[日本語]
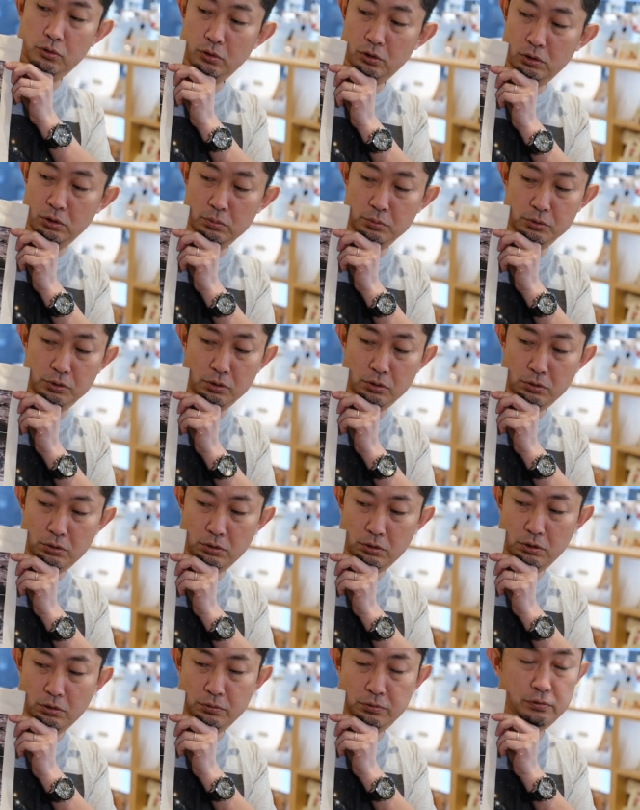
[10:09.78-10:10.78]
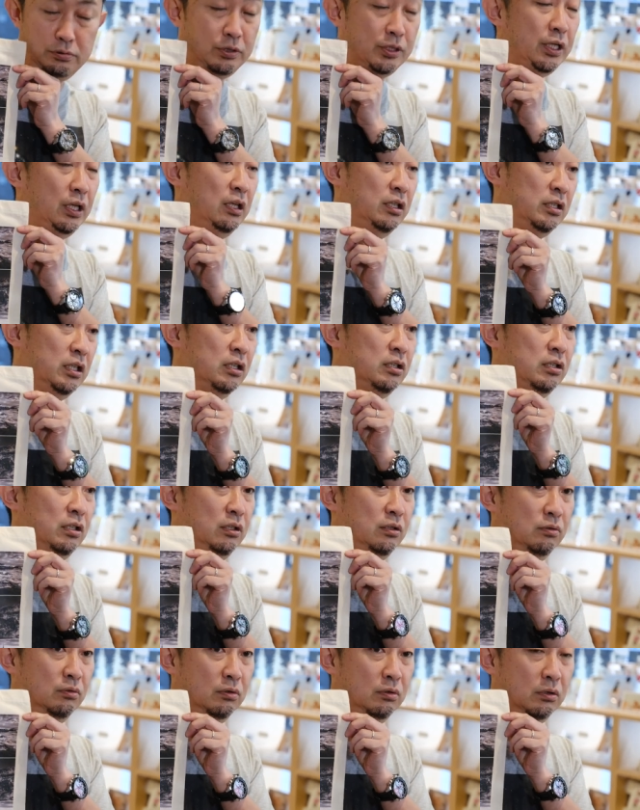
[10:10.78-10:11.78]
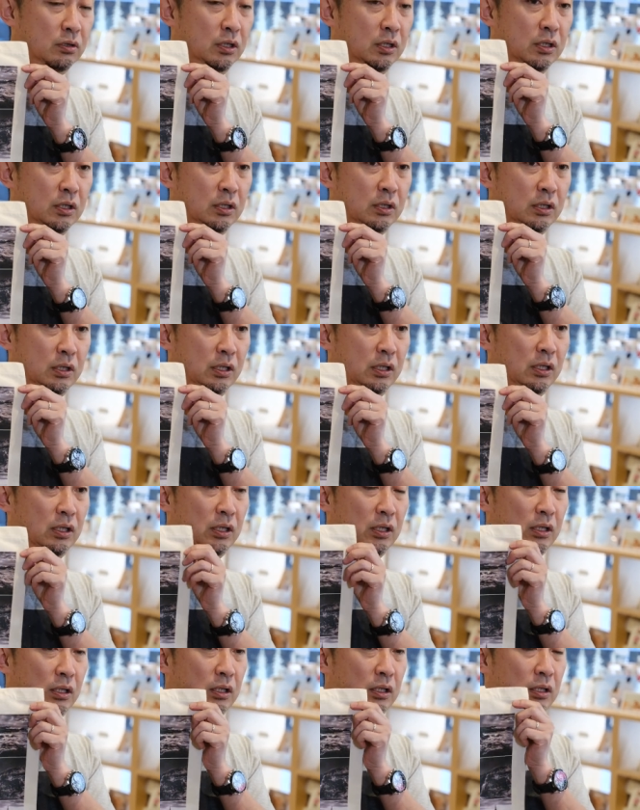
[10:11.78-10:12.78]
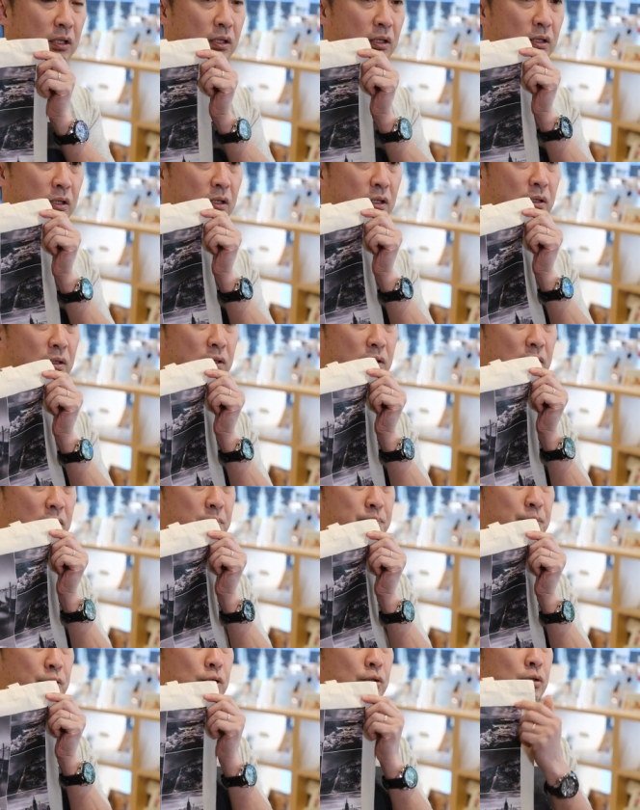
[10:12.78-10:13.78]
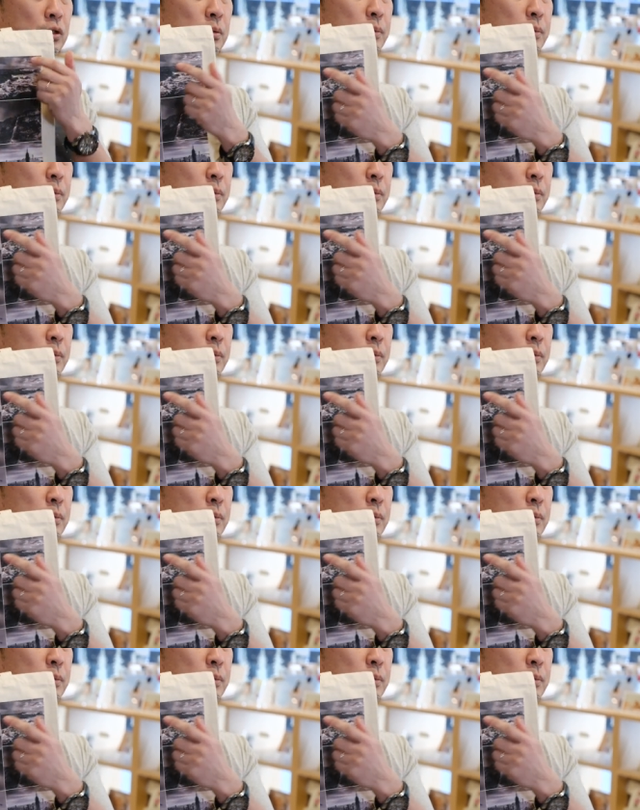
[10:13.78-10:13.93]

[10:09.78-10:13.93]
ロームの風景写真を、えプリントし